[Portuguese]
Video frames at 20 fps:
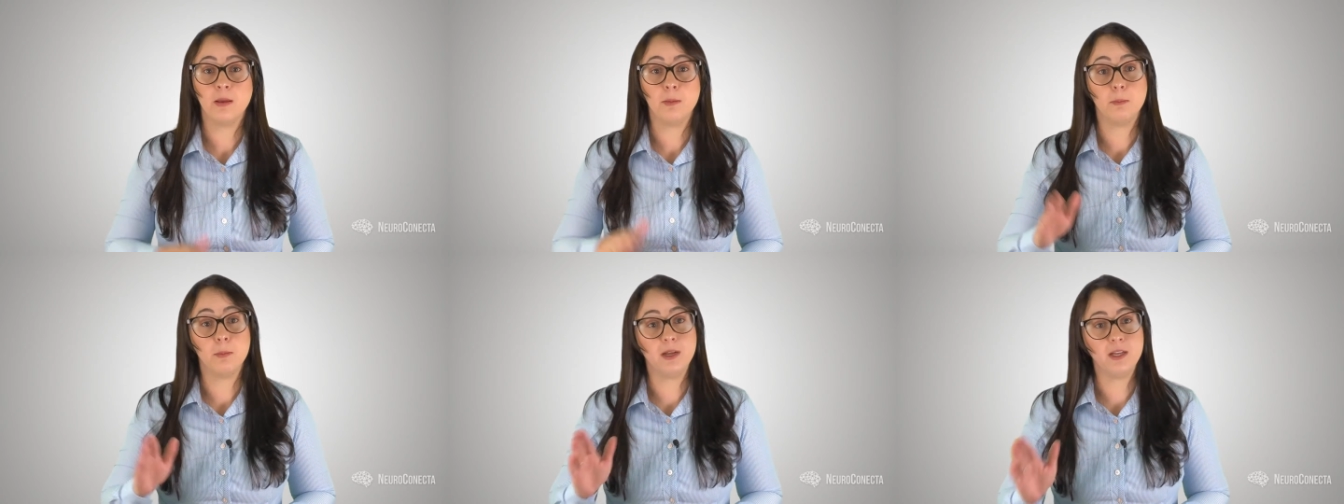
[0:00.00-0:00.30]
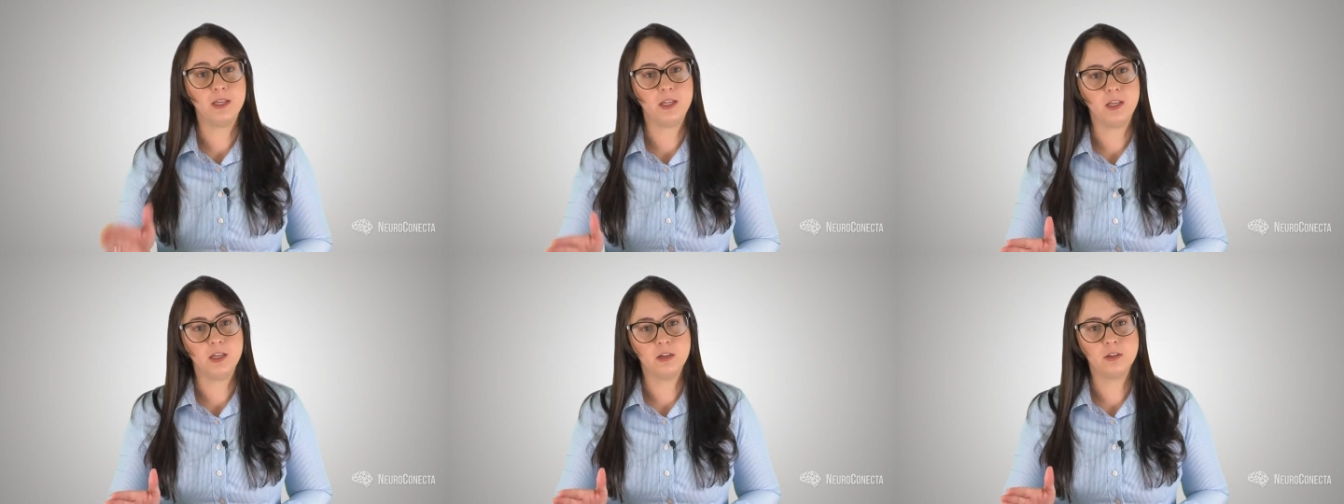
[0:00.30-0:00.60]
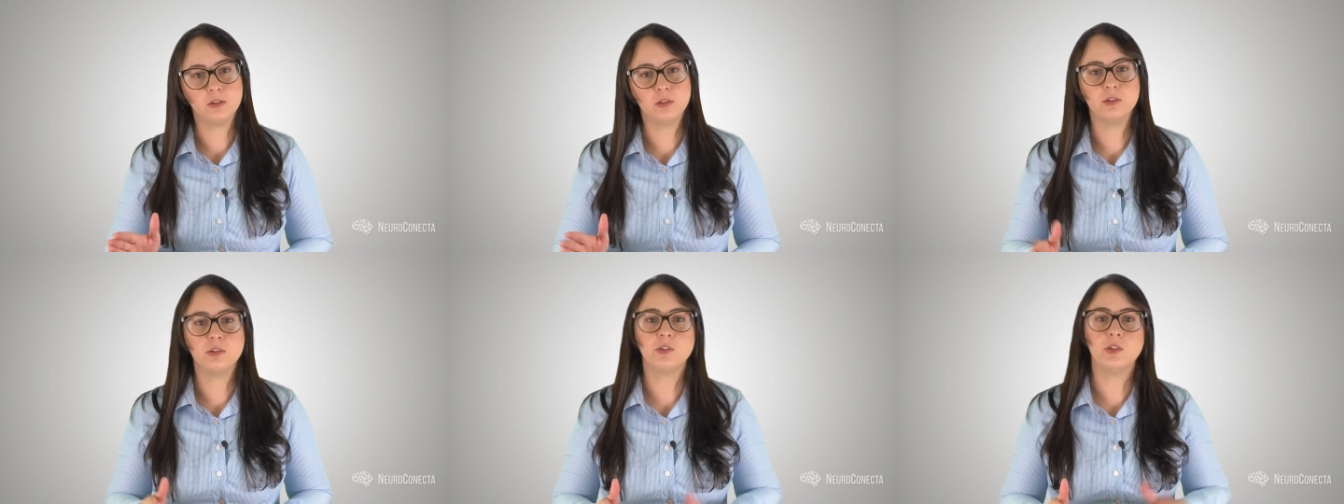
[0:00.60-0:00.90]

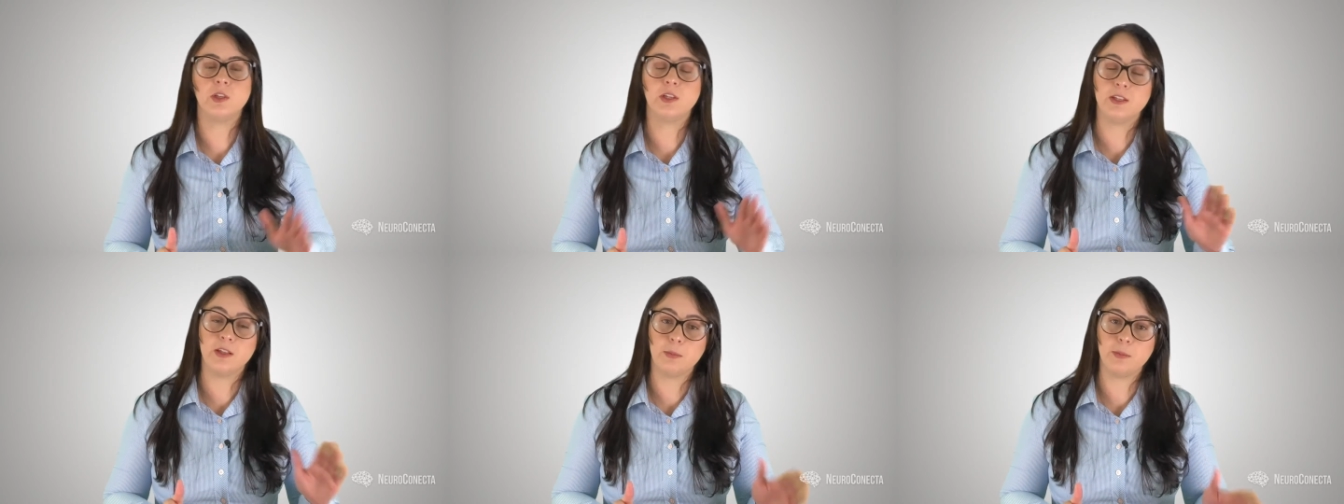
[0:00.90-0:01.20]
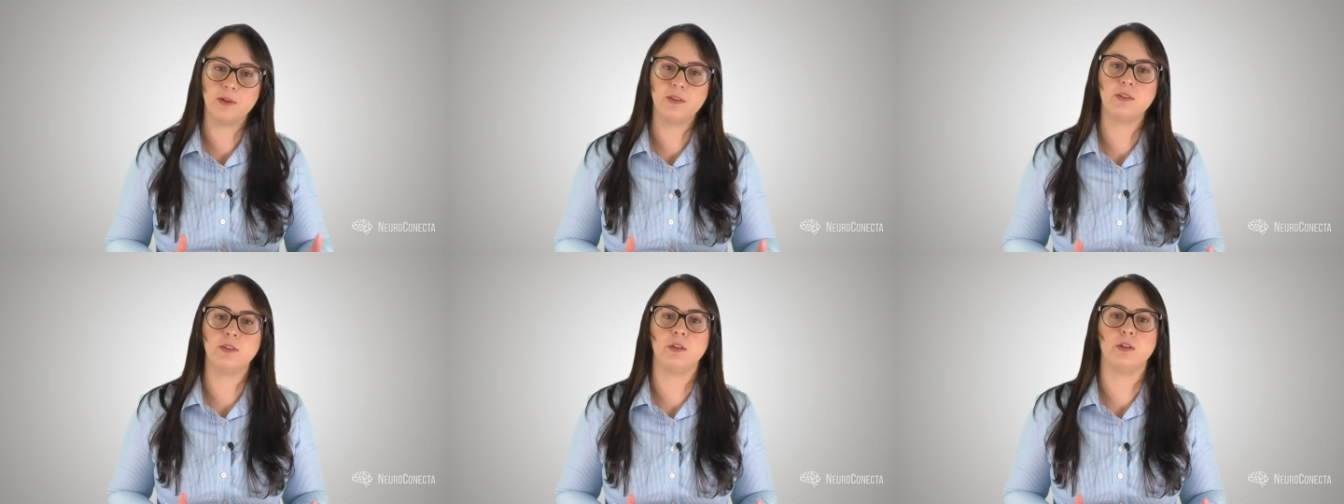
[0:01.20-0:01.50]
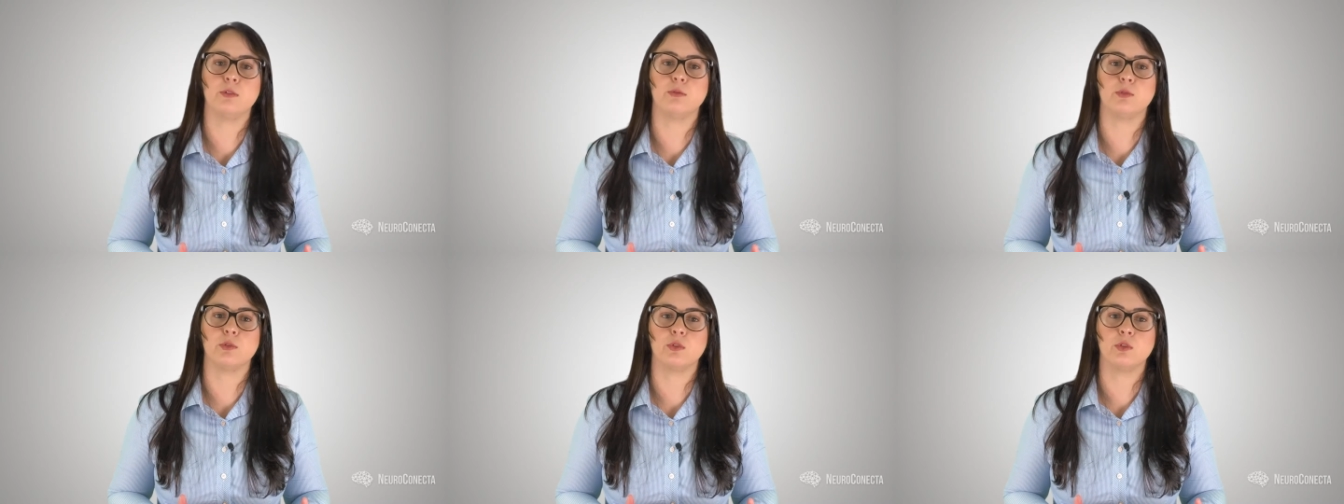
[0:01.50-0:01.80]
maníacos e
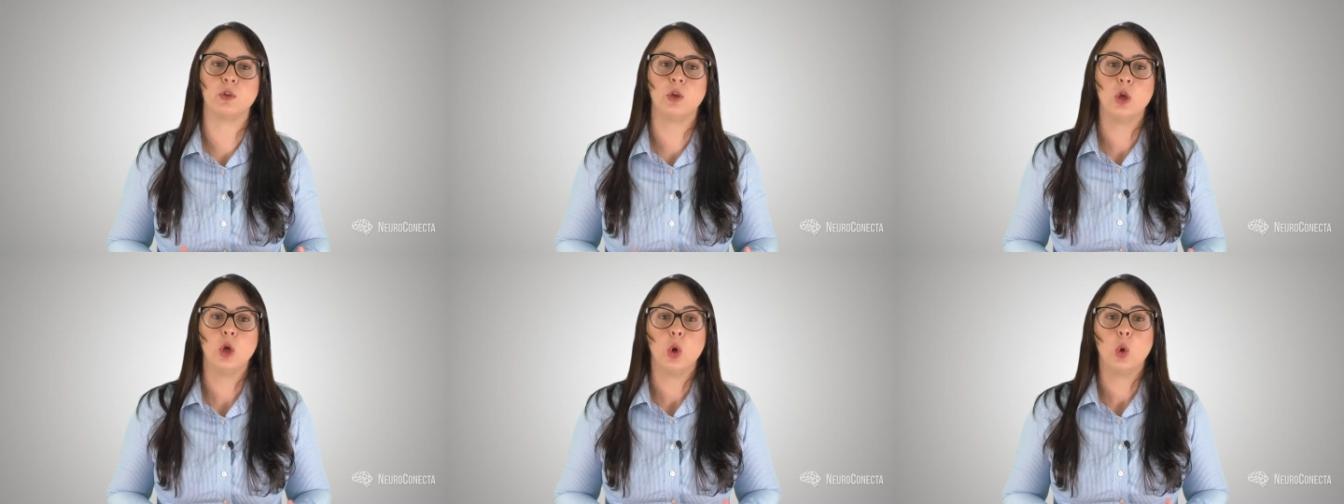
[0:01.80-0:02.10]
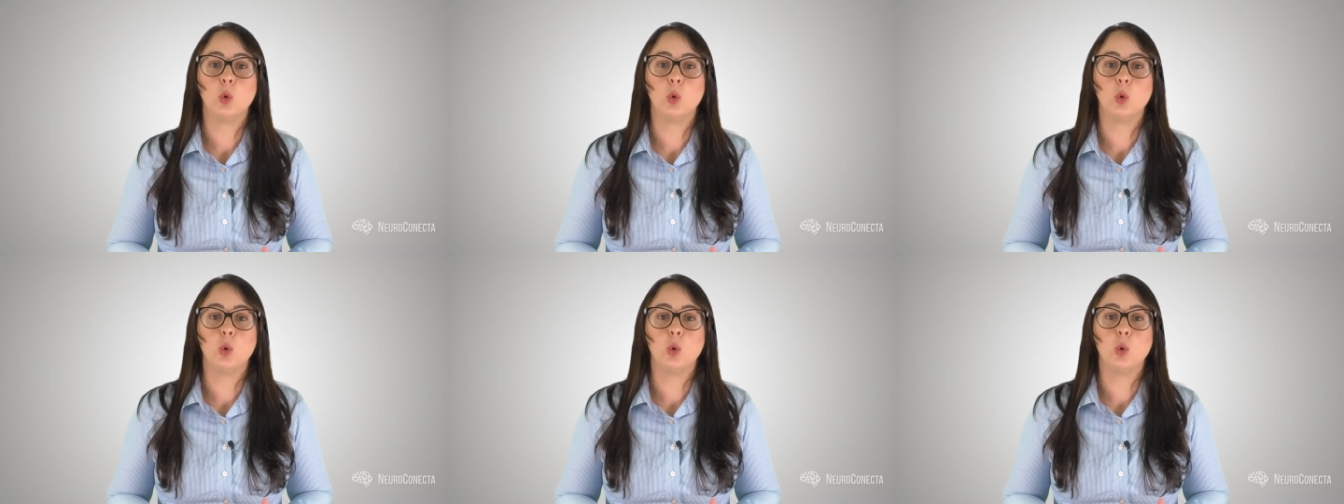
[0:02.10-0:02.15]
depressivos.